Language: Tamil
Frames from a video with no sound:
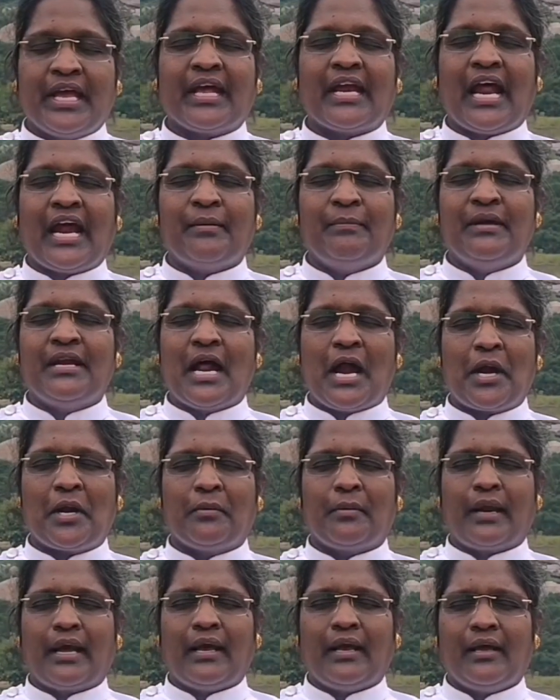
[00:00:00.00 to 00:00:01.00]
எங்கள் அன்பின்
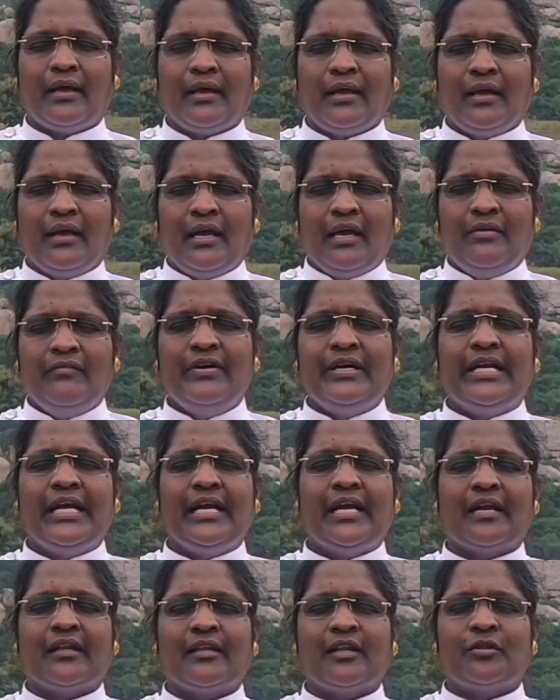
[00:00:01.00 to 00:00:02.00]
ஆண்டவரே
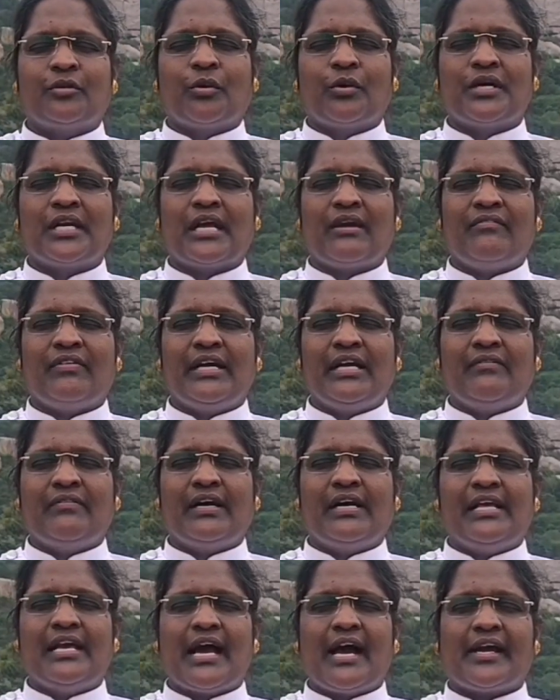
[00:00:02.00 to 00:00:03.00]
விண்ணிலிருந்து தோன்றிய
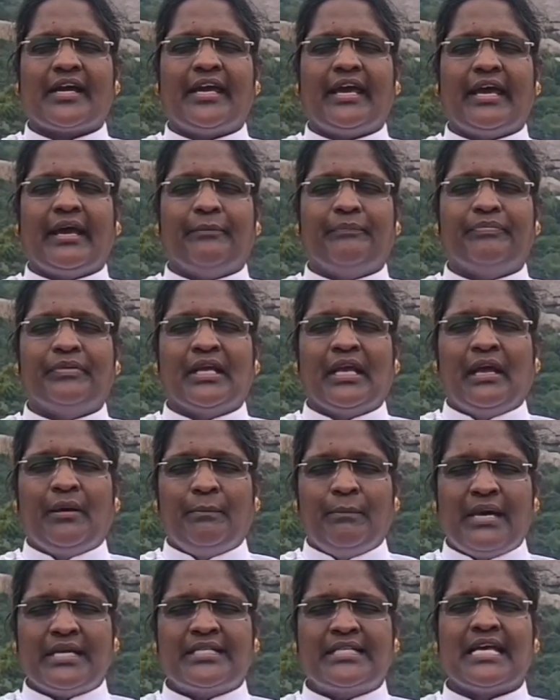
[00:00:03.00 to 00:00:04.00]
விடிவெள்ளியாகிய
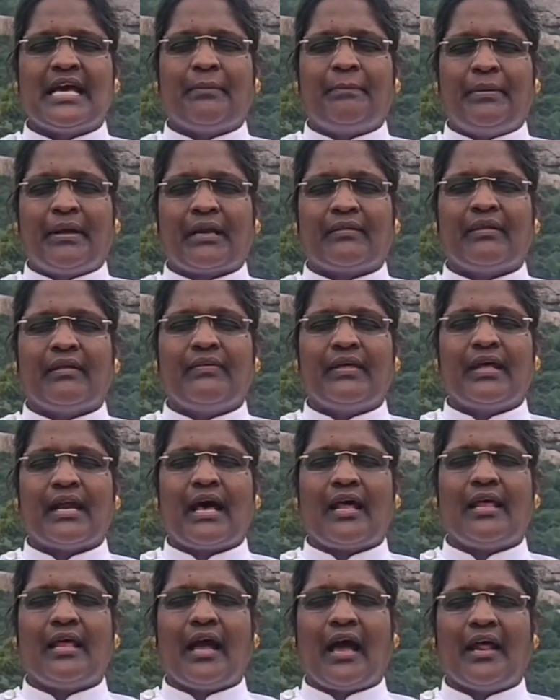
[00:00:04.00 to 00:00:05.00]
மெஸ்ஸியா
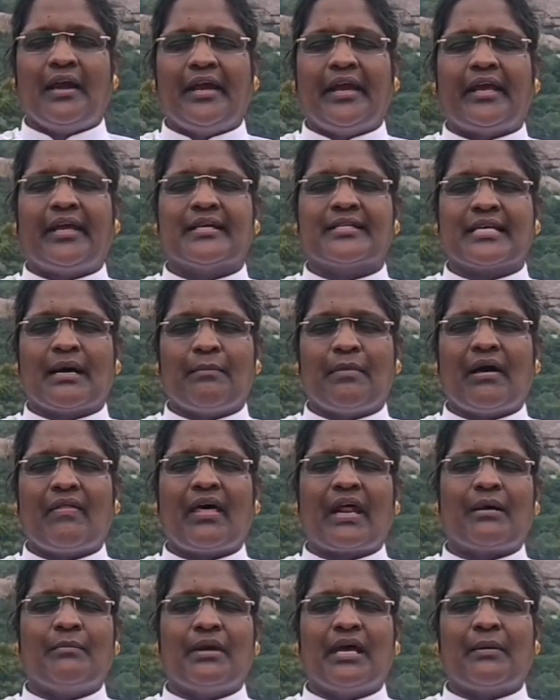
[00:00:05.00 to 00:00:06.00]
பிறந்ததினாலே அன்றைக்கு
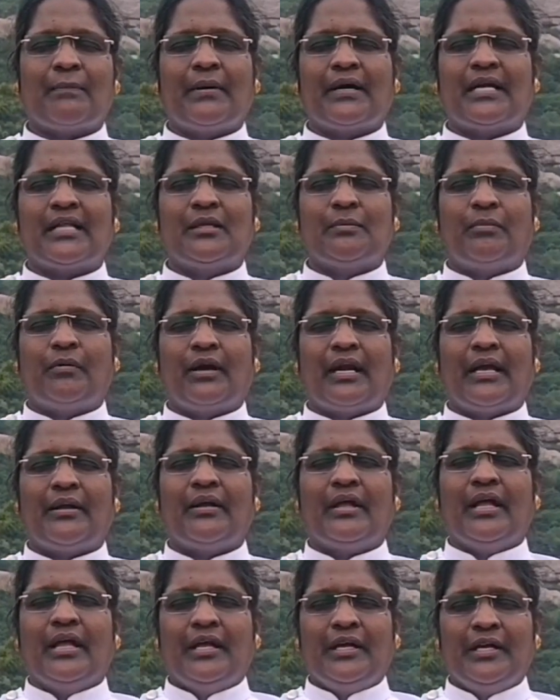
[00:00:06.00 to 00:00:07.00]
சமாதானம் ஏற்பட்டது போல
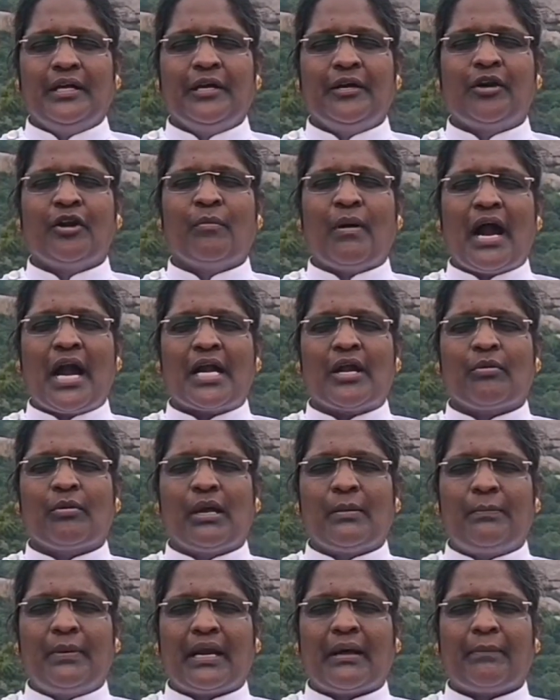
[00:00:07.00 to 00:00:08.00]
இன்றும்
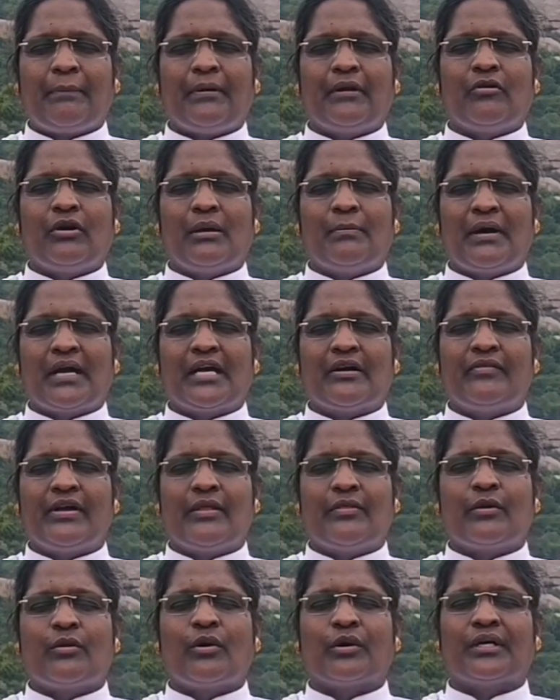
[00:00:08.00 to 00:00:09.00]
ஆண்டவருடைய பிறப்பினுடைய மகிழ்வை
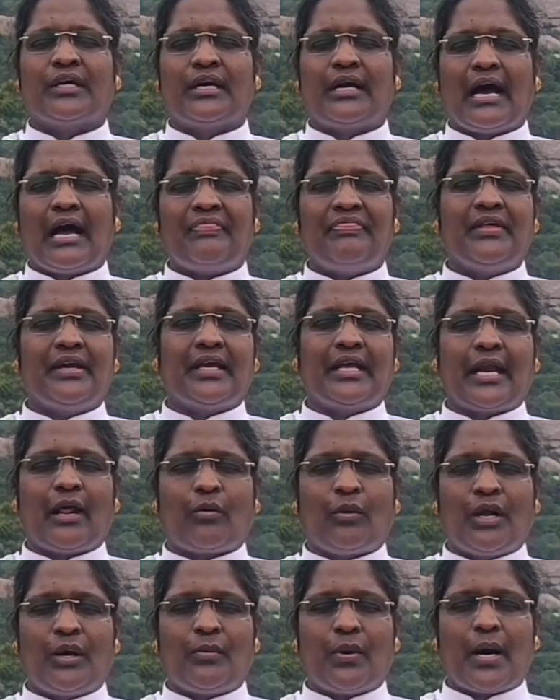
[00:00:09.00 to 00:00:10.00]
எதிர்நோக்கி காத்திருக்கிற
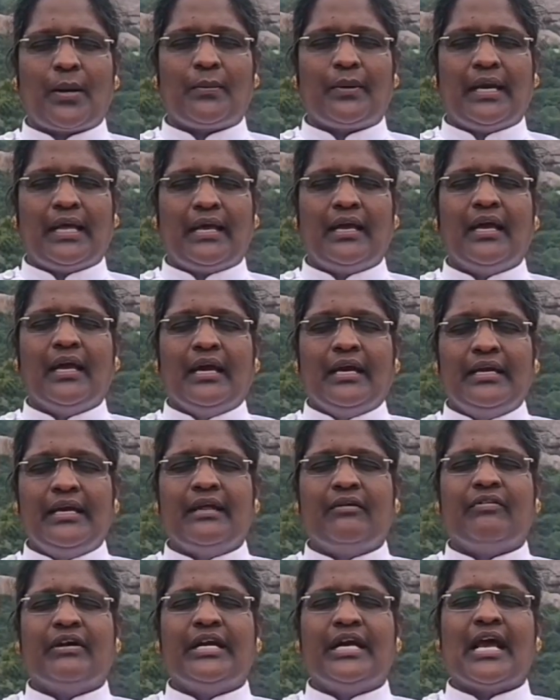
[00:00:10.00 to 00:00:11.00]
எங்களுடைய வாழ்விலே
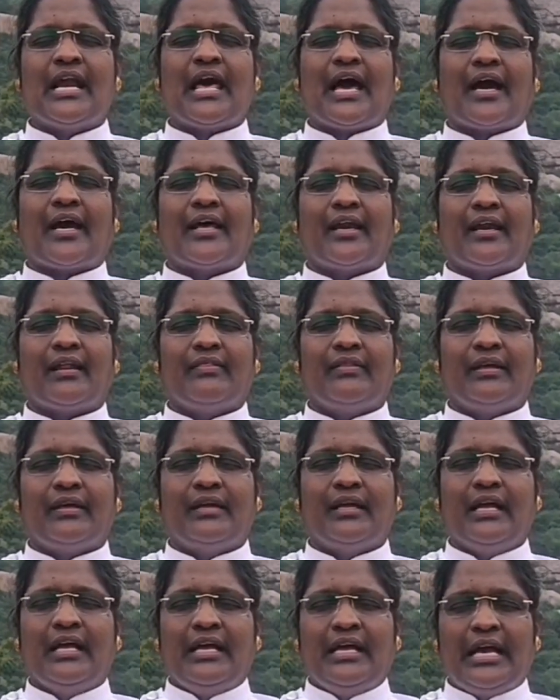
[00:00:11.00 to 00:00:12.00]
நீர் விடியலாக இருந்து
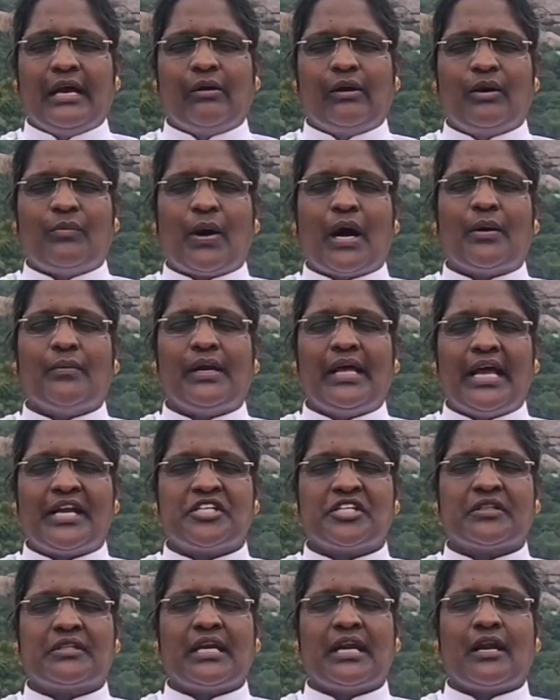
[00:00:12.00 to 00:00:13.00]
எங்களுடைய வாழ்வில்
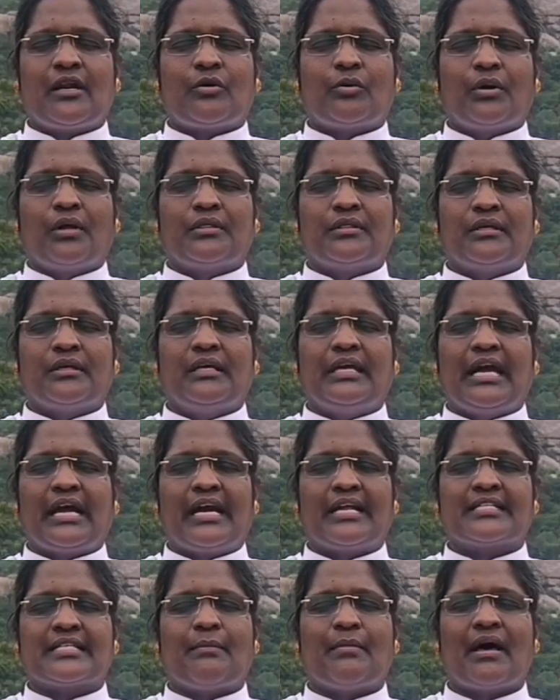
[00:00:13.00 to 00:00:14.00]
ஏற்றத்தினை கொடுத்து
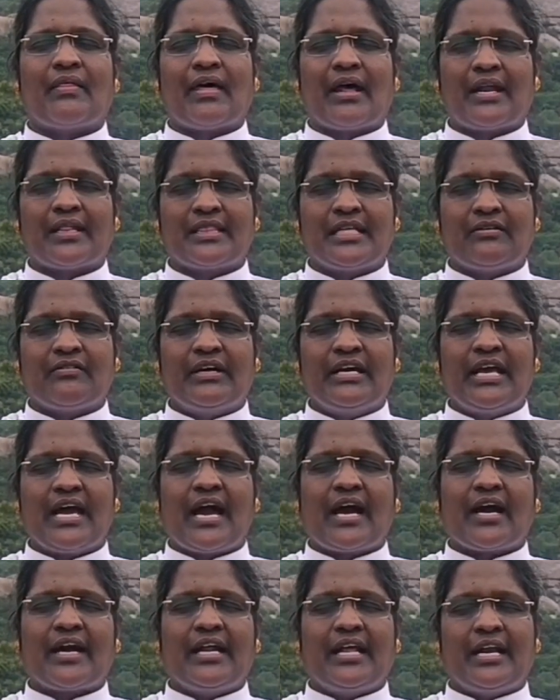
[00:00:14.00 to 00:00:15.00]
எங்களை சமாதானத்தின்
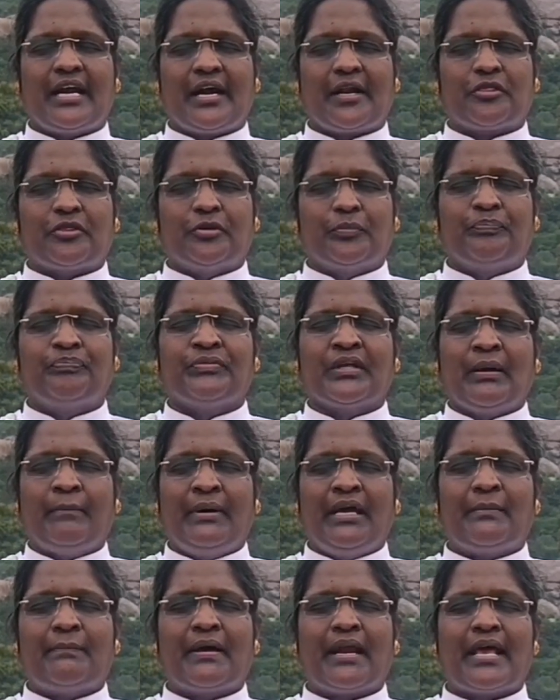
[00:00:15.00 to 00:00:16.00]
வழியாக நீ நடத்தும்
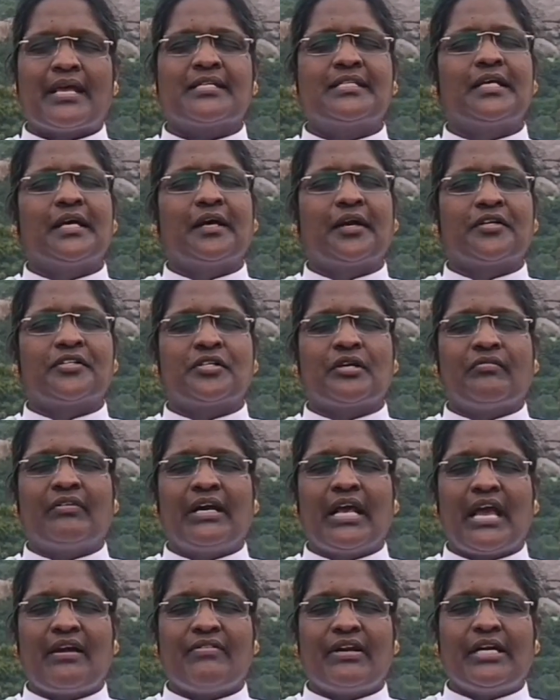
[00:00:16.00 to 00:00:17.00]
மீட்பர் இயேசு கிறிஸ்தின்
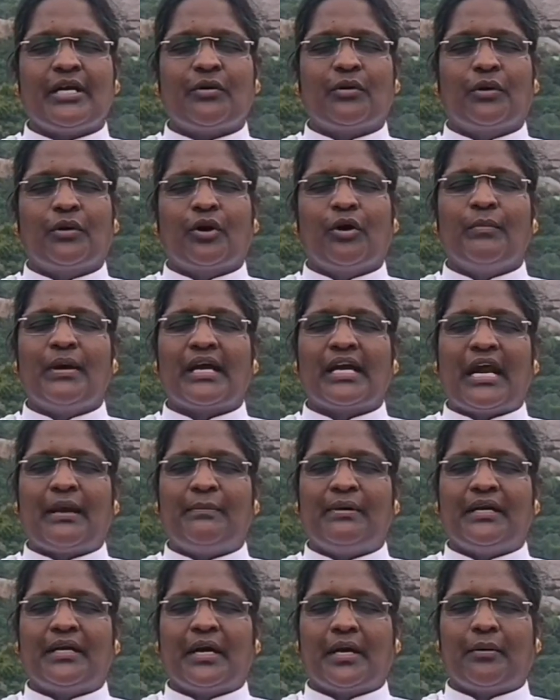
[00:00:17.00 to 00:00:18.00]
வழியாக வேண்டிக் கொள்கிறோம் எங்கள்
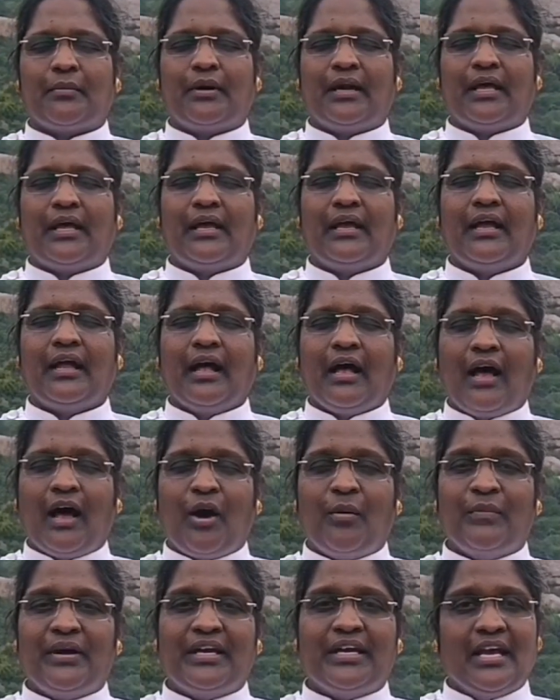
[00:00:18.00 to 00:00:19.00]
அன்பின் கடவுளே
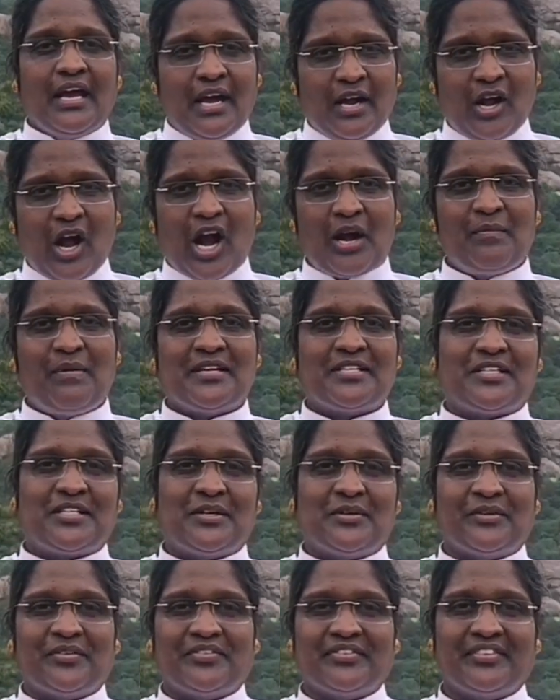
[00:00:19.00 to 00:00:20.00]
ஆமே காட் பிளஸ் யூ